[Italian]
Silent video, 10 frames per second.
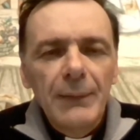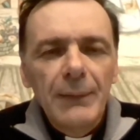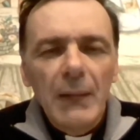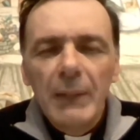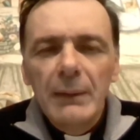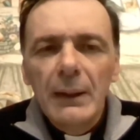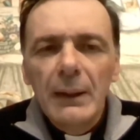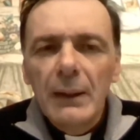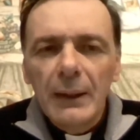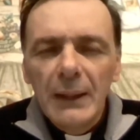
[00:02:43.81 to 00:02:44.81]
veramente
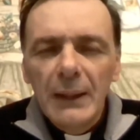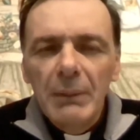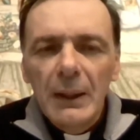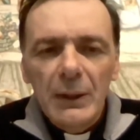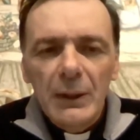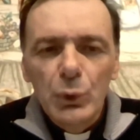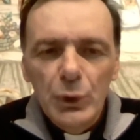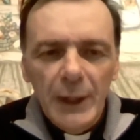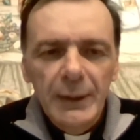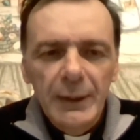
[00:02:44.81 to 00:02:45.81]
incredibile che
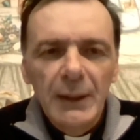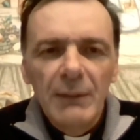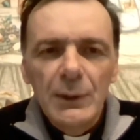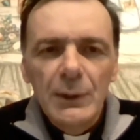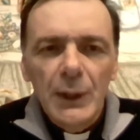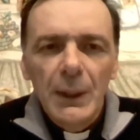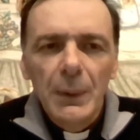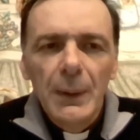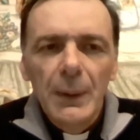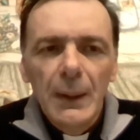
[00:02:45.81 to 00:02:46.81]
succede nel
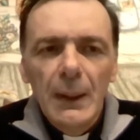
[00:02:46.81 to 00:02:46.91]
Vangelo.